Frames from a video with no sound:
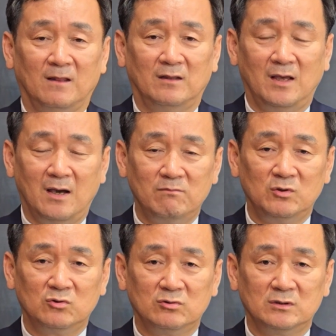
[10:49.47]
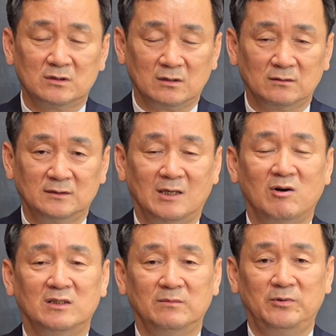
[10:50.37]
대한민국적
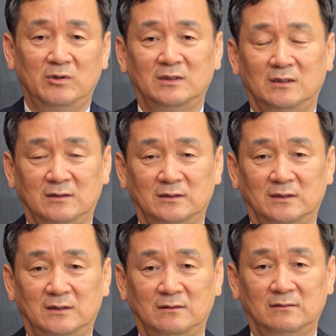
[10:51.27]
사관이 필요하다는 거잖아요.